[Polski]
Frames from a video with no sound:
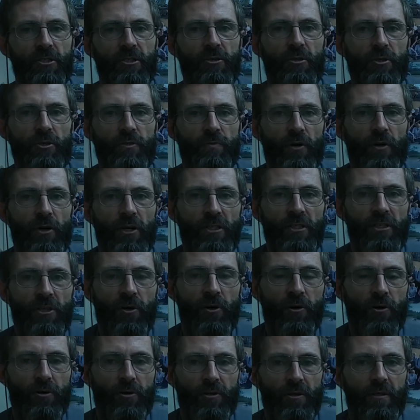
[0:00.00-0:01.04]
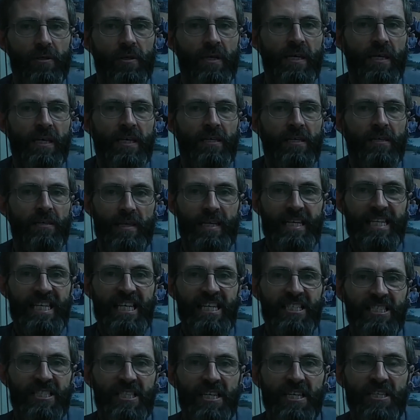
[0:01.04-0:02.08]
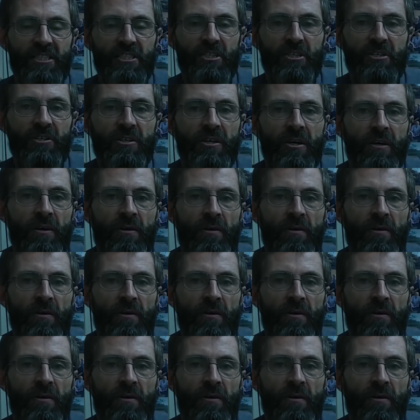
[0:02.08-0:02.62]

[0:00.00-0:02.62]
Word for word: do swojej teorii i niestety